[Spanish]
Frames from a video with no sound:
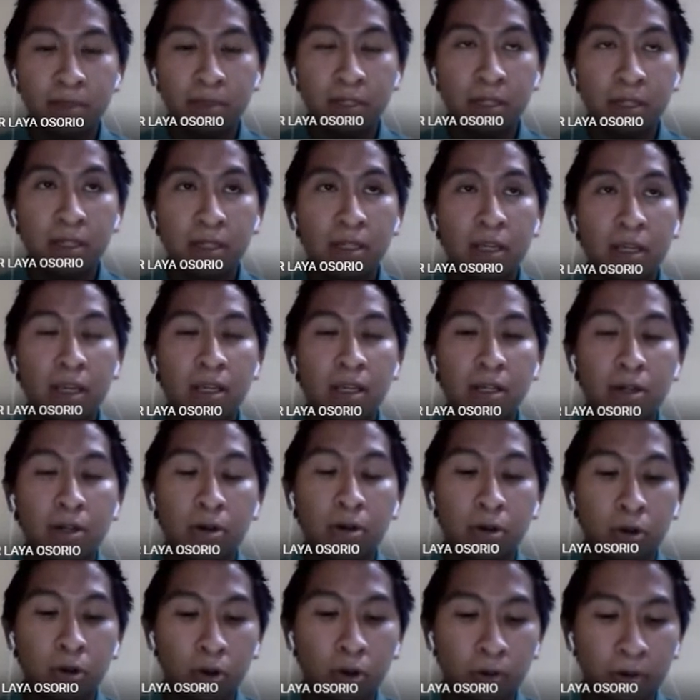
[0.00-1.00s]
que
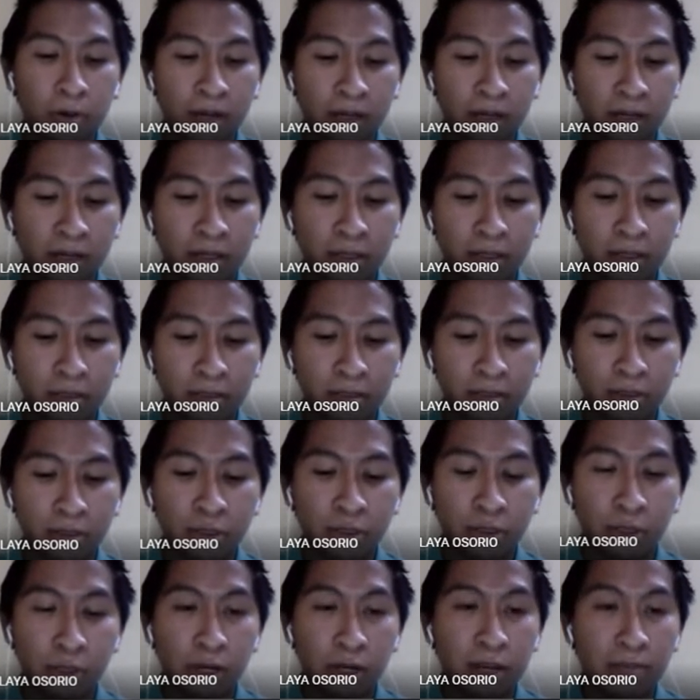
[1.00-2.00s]
engloba no
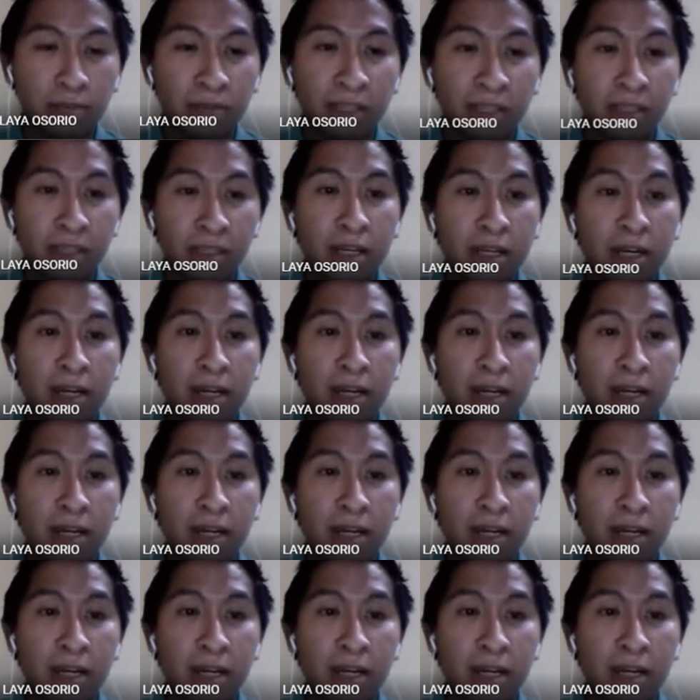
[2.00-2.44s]
solamente